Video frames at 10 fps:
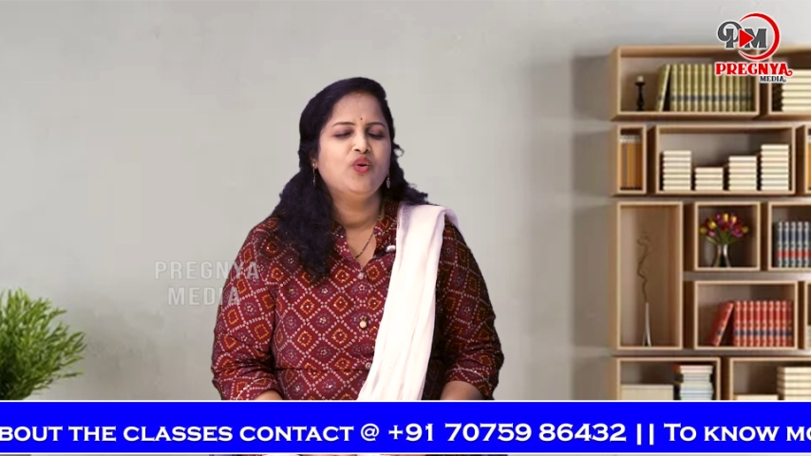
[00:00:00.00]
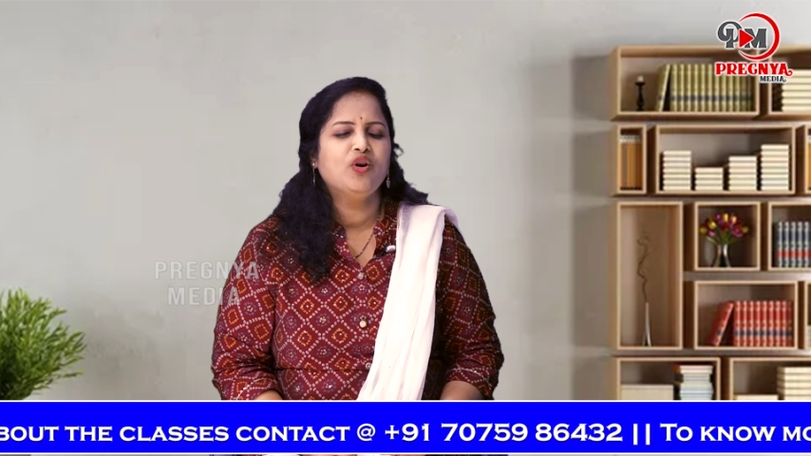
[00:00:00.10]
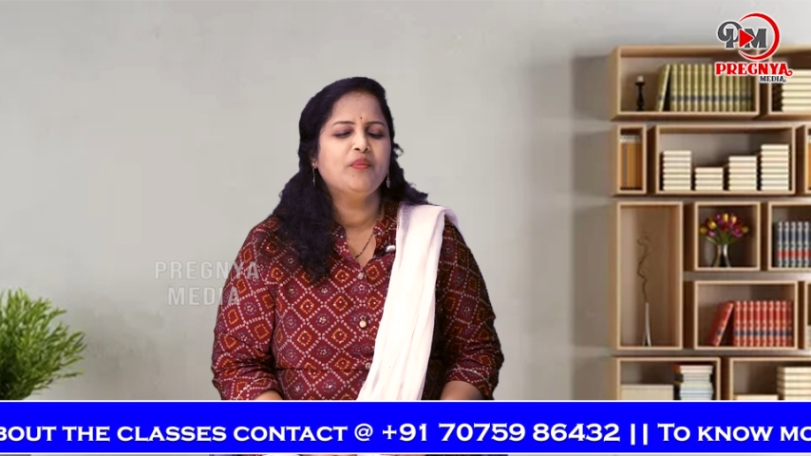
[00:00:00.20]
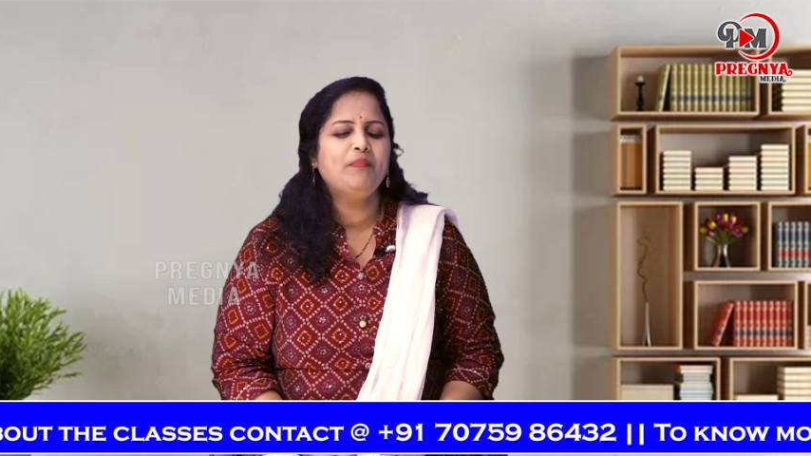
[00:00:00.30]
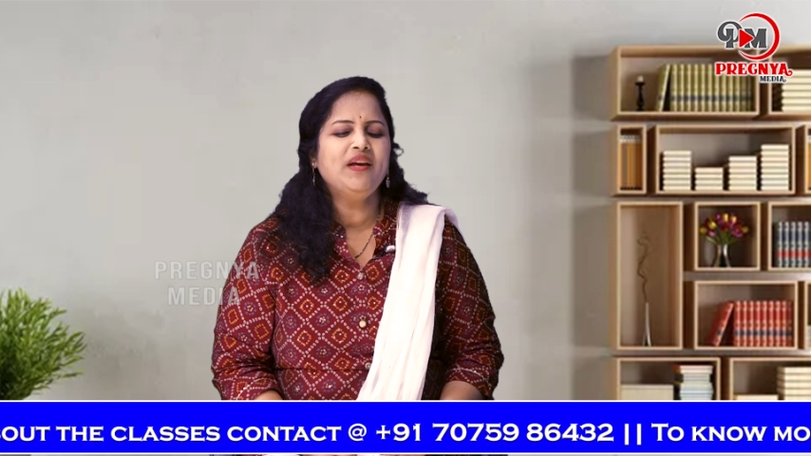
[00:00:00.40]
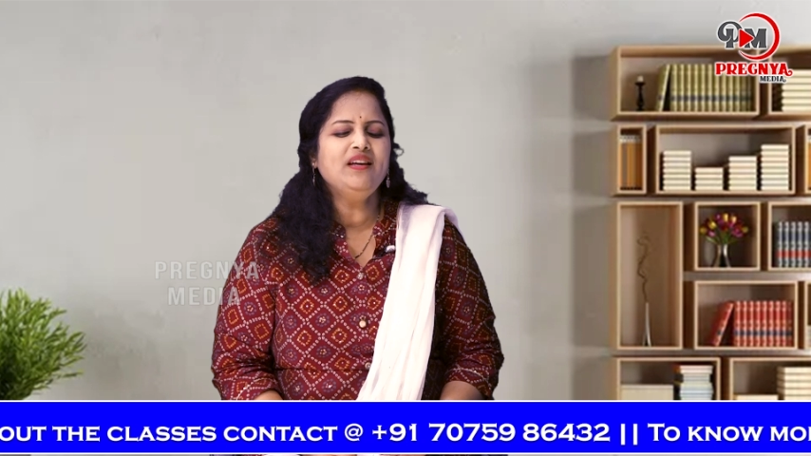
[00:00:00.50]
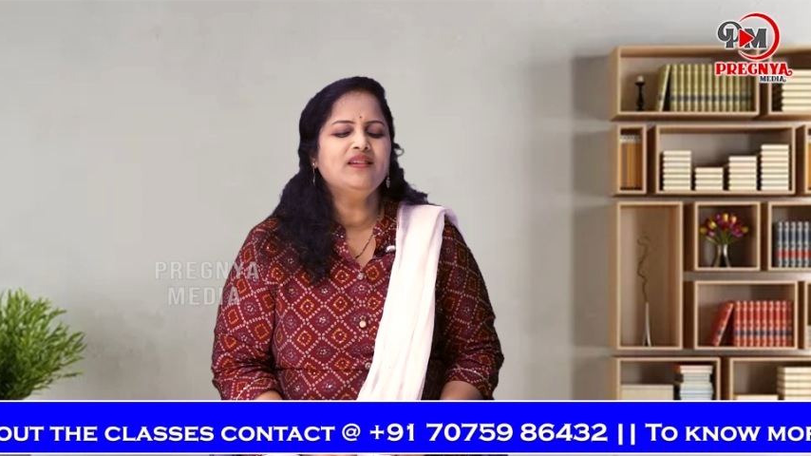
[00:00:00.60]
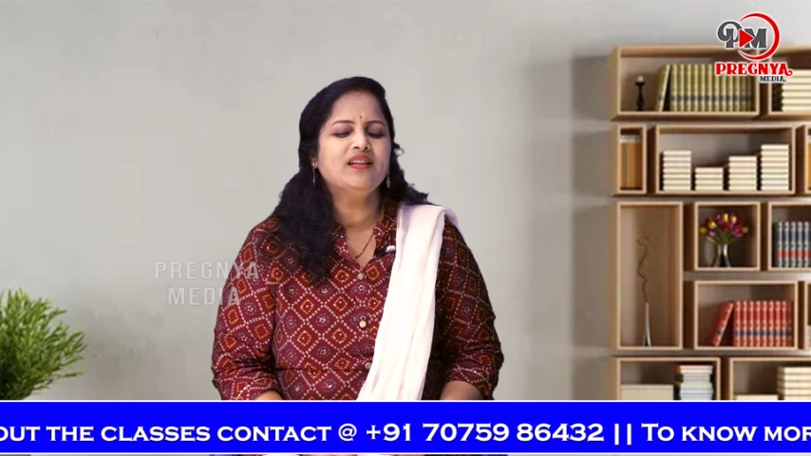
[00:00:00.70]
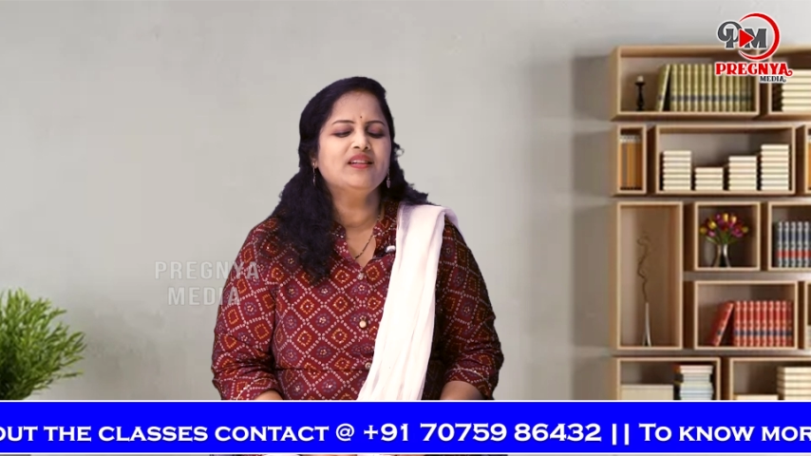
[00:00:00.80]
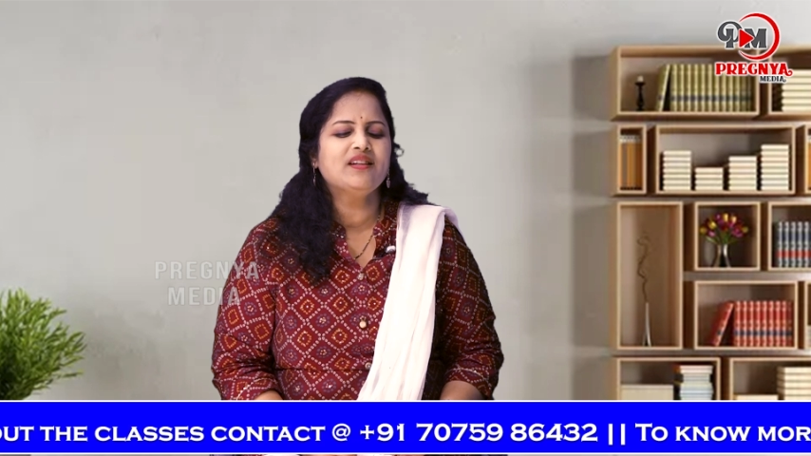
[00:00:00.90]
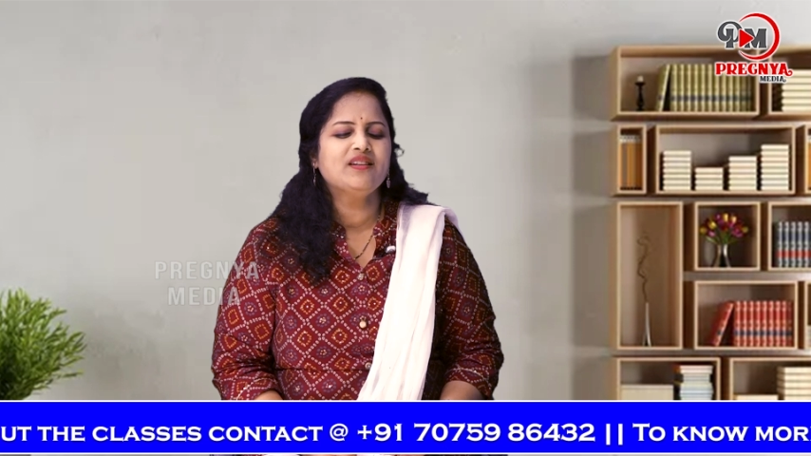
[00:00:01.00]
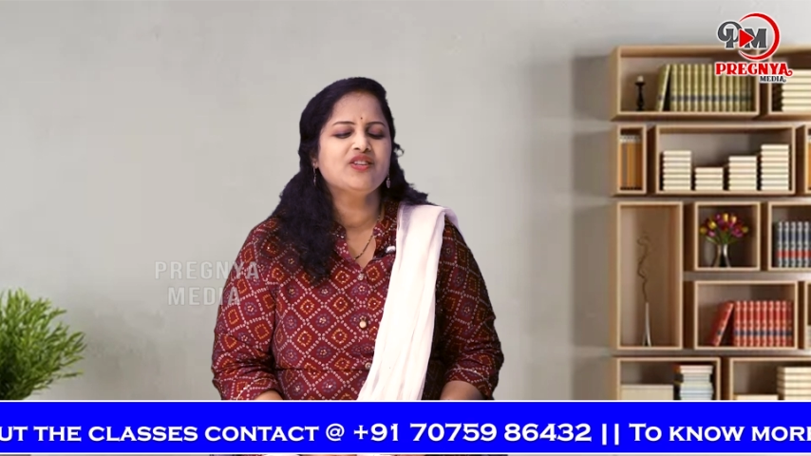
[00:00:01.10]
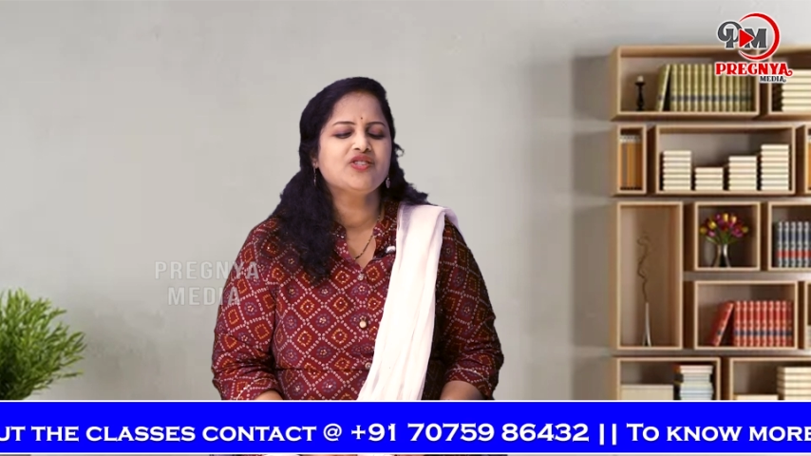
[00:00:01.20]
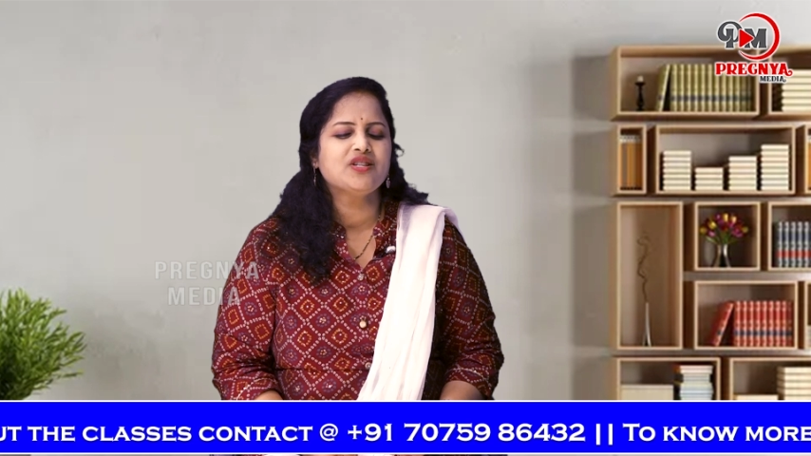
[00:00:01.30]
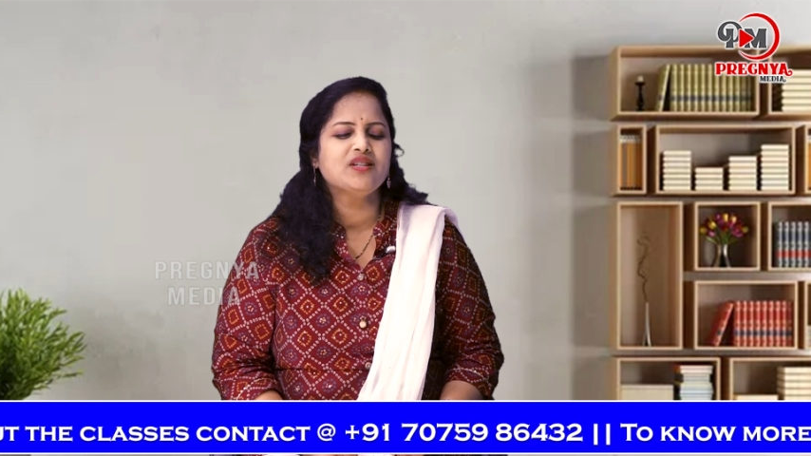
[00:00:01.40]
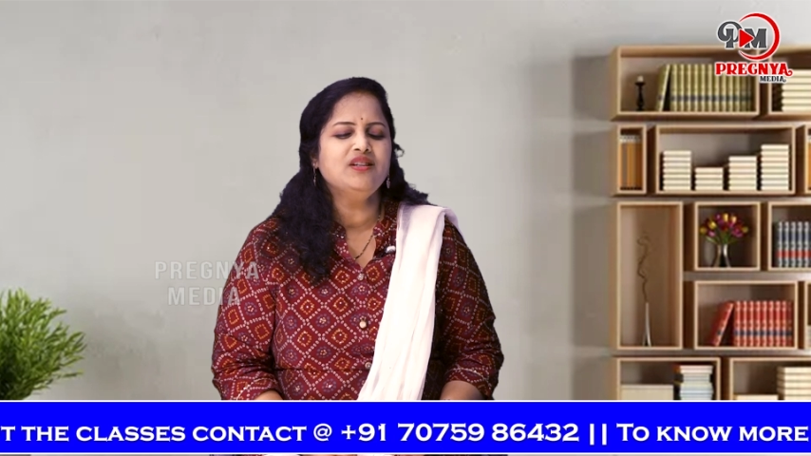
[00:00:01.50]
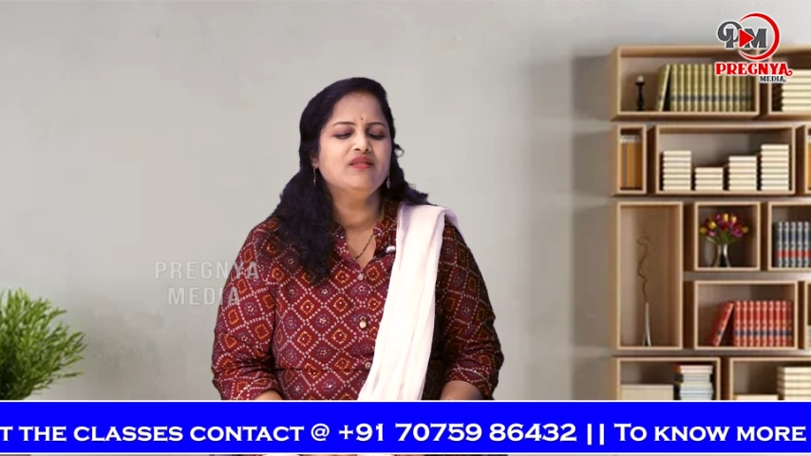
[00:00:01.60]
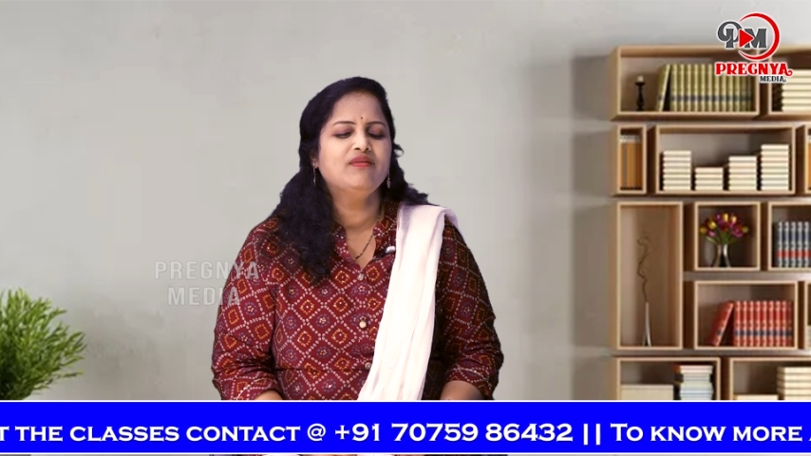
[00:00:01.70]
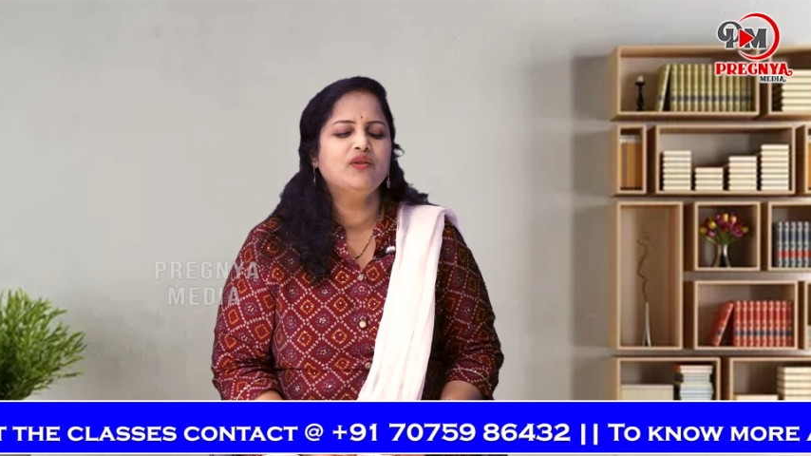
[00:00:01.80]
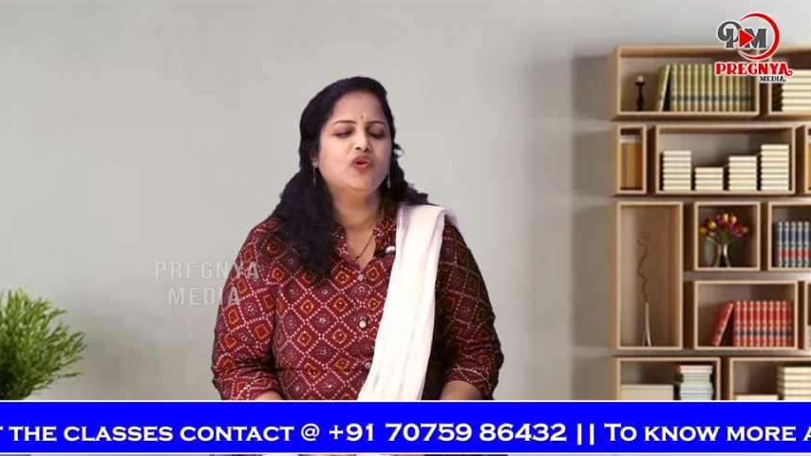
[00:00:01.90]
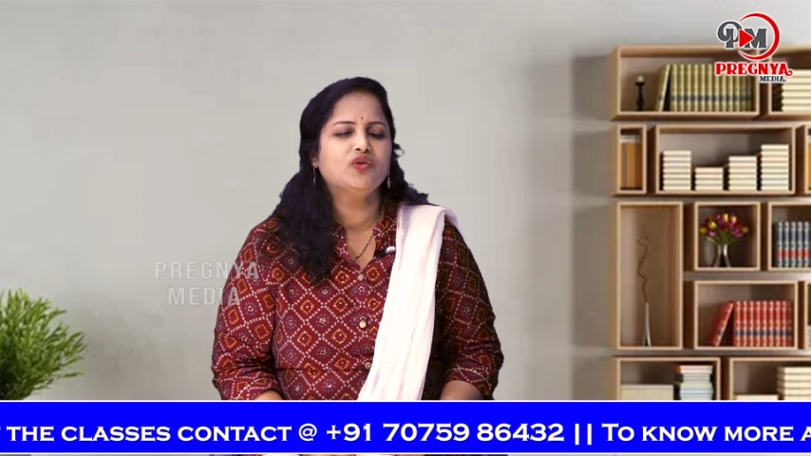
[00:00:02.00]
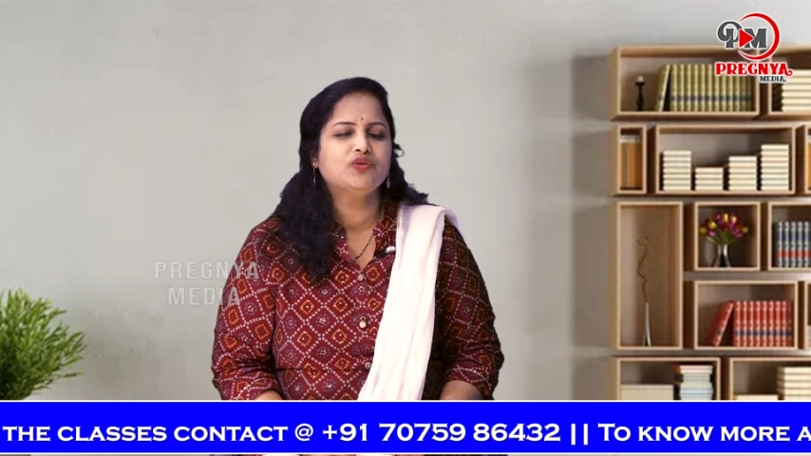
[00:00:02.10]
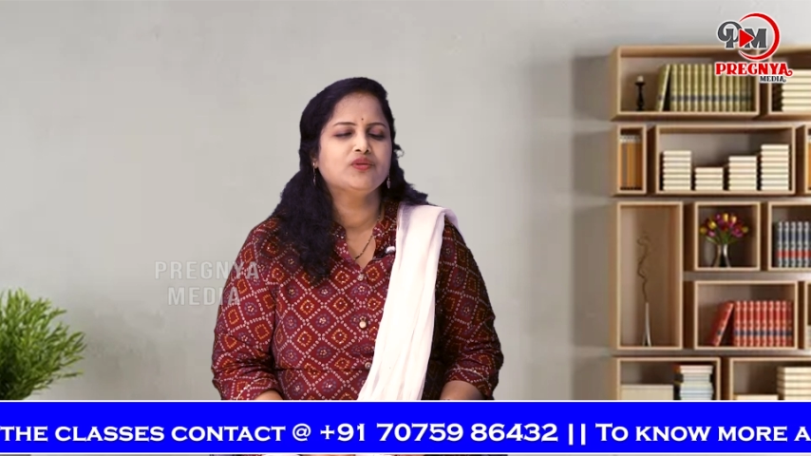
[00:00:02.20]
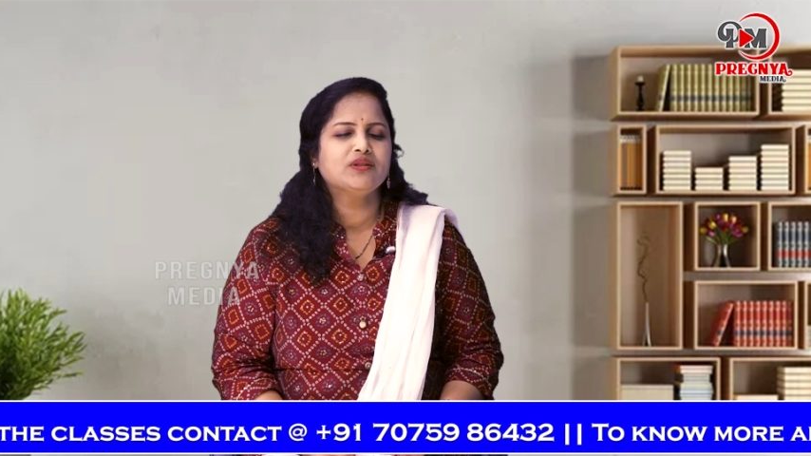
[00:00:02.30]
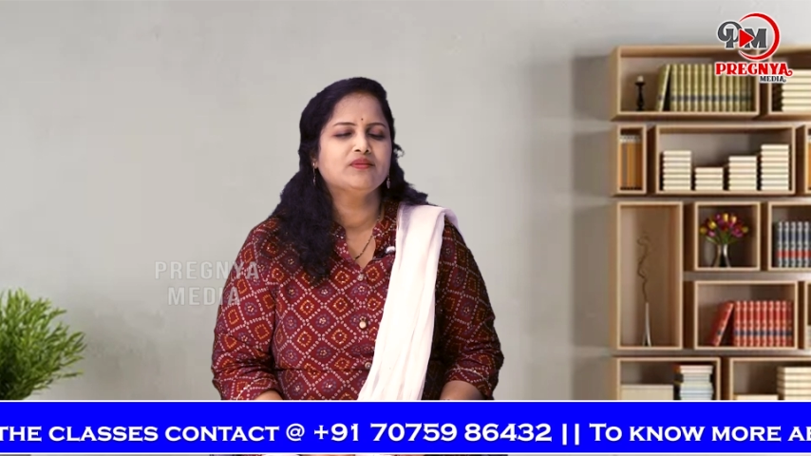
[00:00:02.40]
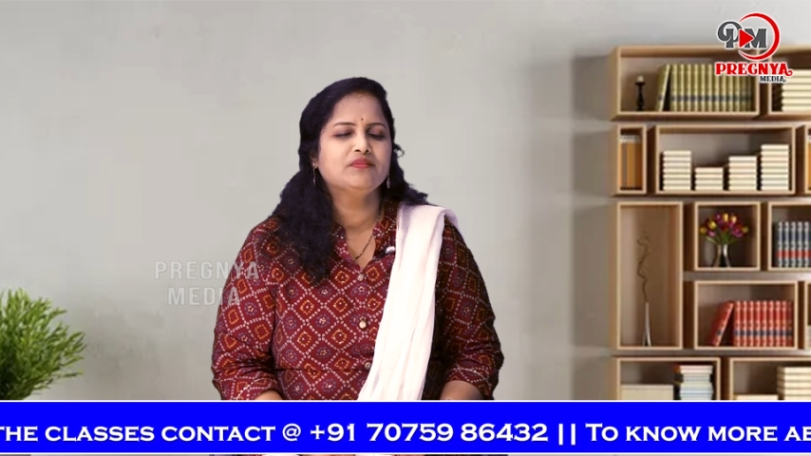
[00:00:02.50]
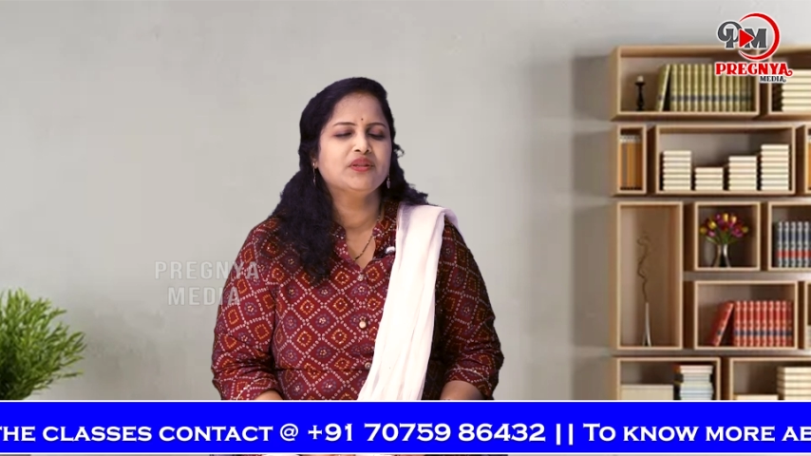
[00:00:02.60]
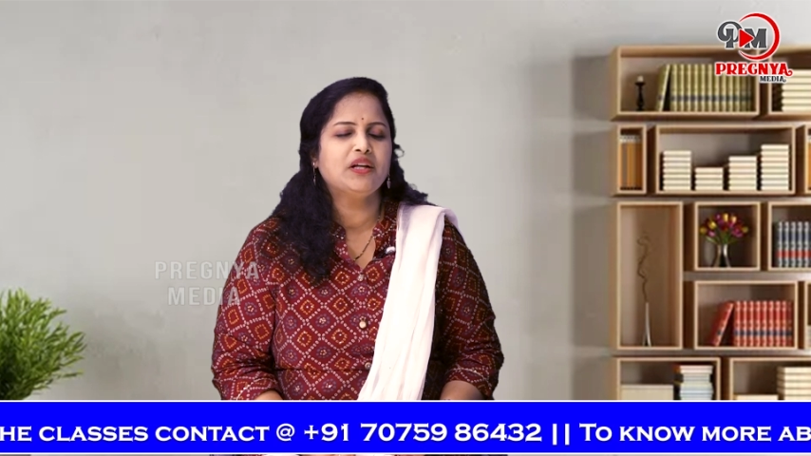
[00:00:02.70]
ఒక పింక్ కలర్ ఎనర్జీ ఫ్లో అవుతుంది మీ